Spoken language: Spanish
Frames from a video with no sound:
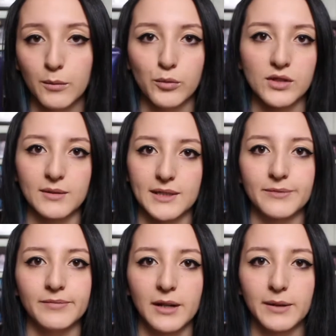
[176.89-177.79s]
pues a ver,
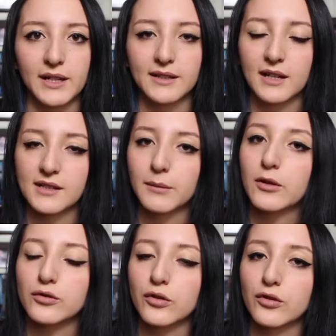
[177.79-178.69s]
a ver qué tal, esta me
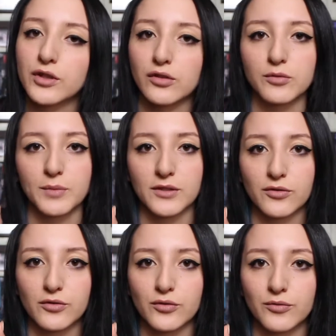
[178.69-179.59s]
costó 200
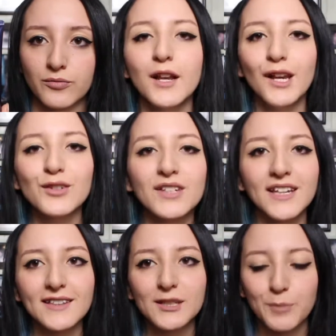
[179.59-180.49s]
pesos. Los
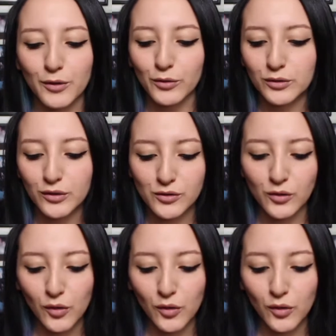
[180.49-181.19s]
siguientes productos son